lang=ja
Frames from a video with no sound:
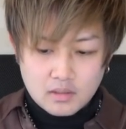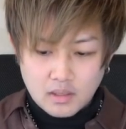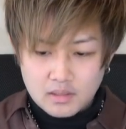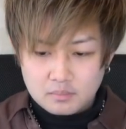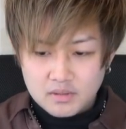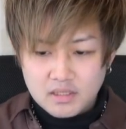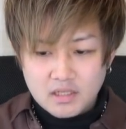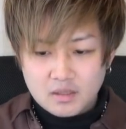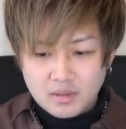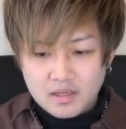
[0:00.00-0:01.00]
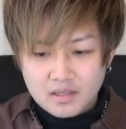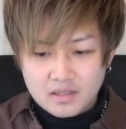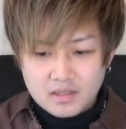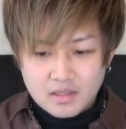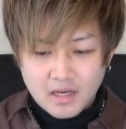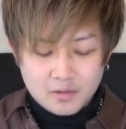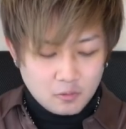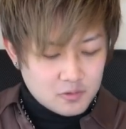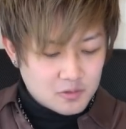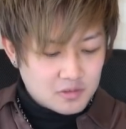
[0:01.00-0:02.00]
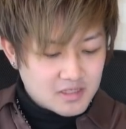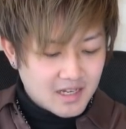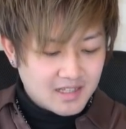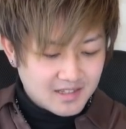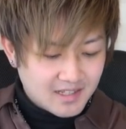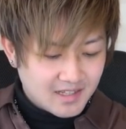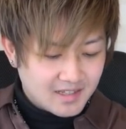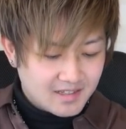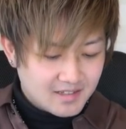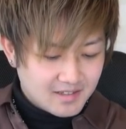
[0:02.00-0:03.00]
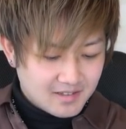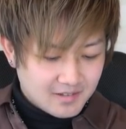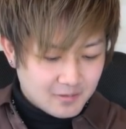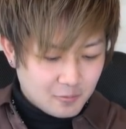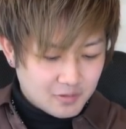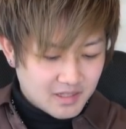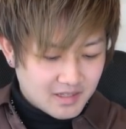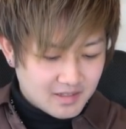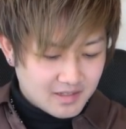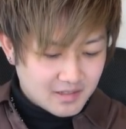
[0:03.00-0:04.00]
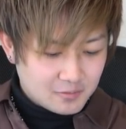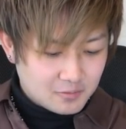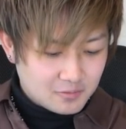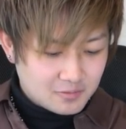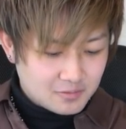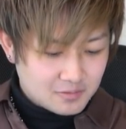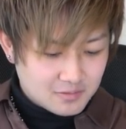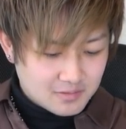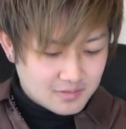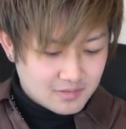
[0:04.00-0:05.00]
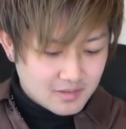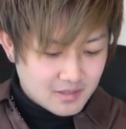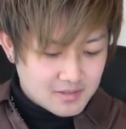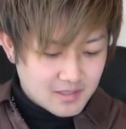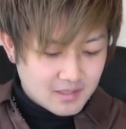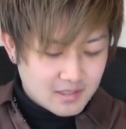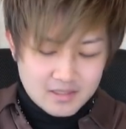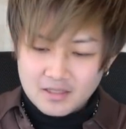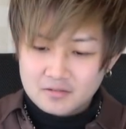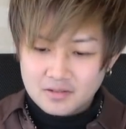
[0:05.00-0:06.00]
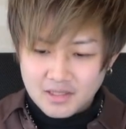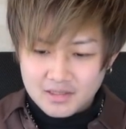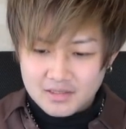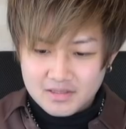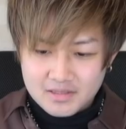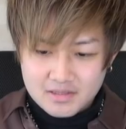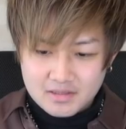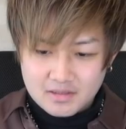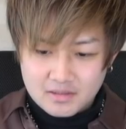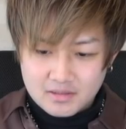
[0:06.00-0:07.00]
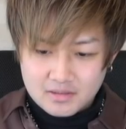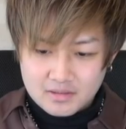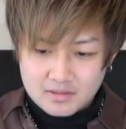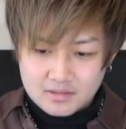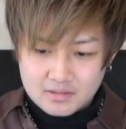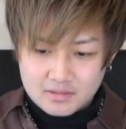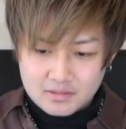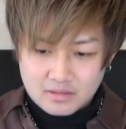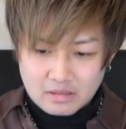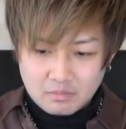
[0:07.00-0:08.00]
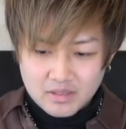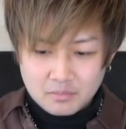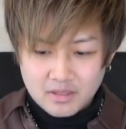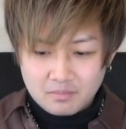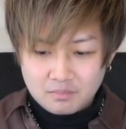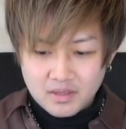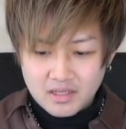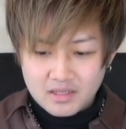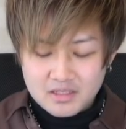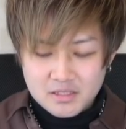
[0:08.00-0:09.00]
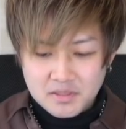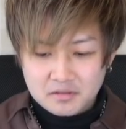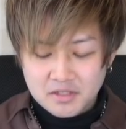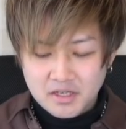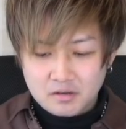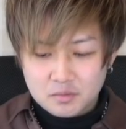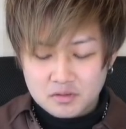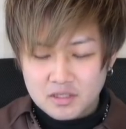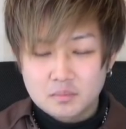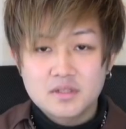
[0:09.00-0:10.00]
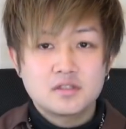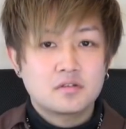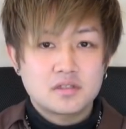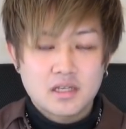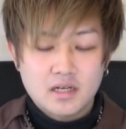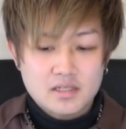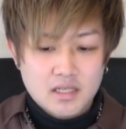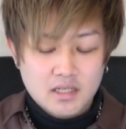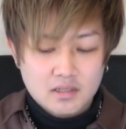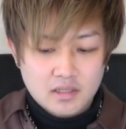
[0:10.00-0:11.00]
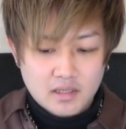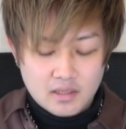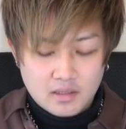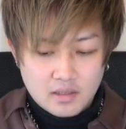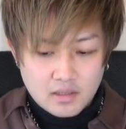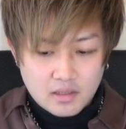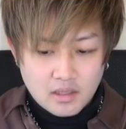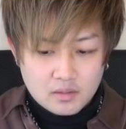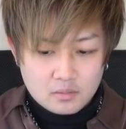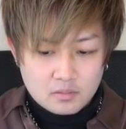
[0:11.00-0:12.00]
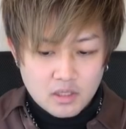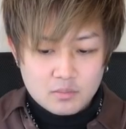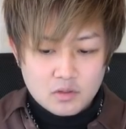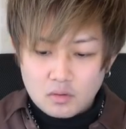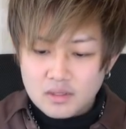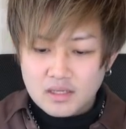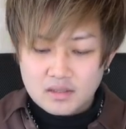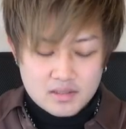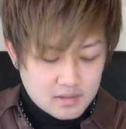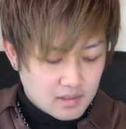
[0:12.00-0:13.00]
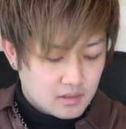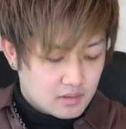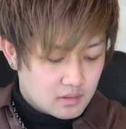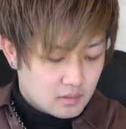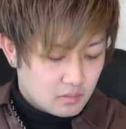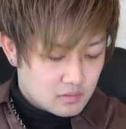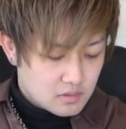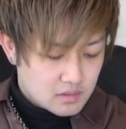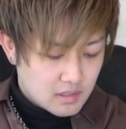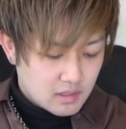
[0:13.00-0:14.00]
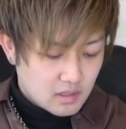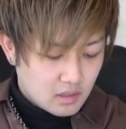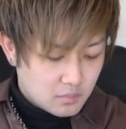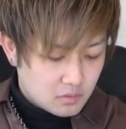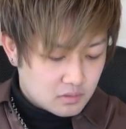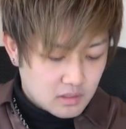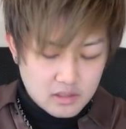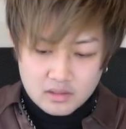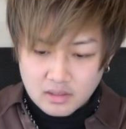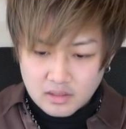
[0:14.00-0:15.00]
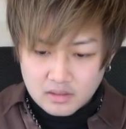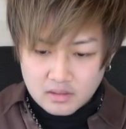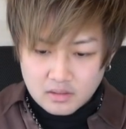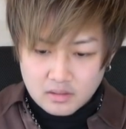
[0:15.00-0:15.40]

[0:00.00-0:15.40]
はい。まあ、できれば、あの、温存したいんで、ここで、あのー、たくさん引きたくはないです。まあ、でもやっぱり一番の狙いは僕、あの、水属性が好きなんで、あの、グリム兄弟ですね。クロススティンガーが魅力的なんで。